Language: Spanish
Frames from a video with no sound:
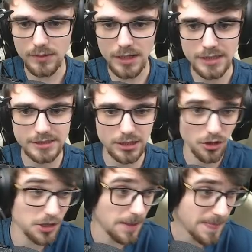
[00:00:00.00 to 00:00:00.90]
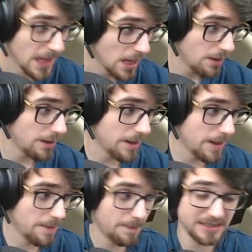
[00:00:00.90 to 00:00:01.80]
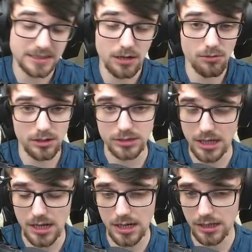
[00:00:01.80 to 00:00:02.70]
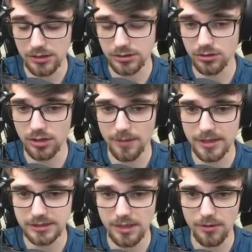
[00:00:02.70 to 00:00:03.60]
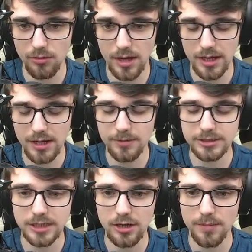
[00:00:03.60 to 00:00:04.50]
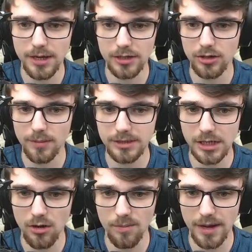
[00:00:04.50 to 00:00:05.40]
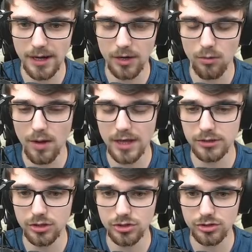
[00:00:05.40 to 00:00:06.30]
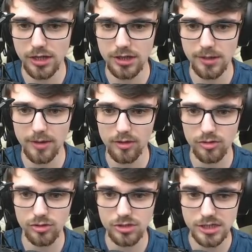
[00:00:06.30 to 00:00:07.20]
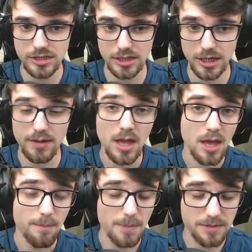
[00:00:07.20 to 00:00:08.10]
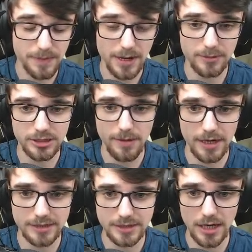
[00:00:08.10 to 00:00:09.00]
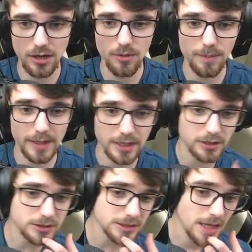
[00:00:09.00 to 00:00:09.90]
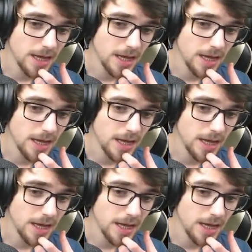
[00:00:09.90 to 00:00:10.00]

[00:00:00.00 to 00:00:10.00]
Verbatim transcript: Así que, oye, eh, va a estar guay, o sea, ya os digo que va a estar guay el aniversario. Imagino que me traen un banner guay tocho y una celebración tocha, así que esperemos a ver qué sale, compañeros.